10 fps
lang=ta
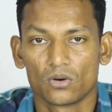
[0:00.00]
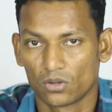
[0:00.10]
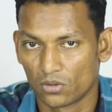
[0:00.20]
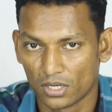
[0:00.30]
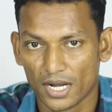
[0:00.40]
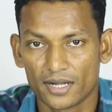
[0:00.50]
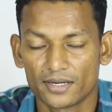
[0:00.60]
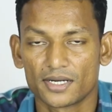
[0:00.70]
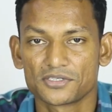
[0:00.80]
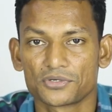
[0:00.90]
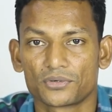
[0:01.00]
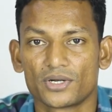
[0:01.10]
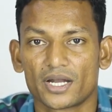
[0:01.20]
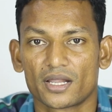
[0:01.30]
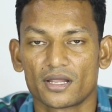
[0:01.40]
உங்களுக்கு ஒரு கிளாரிட்டி
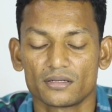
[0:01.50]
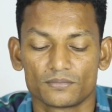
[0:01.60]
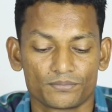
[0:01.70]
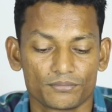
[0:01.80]
கிடச்சிருக்குன்னு நினைக்கிறேன்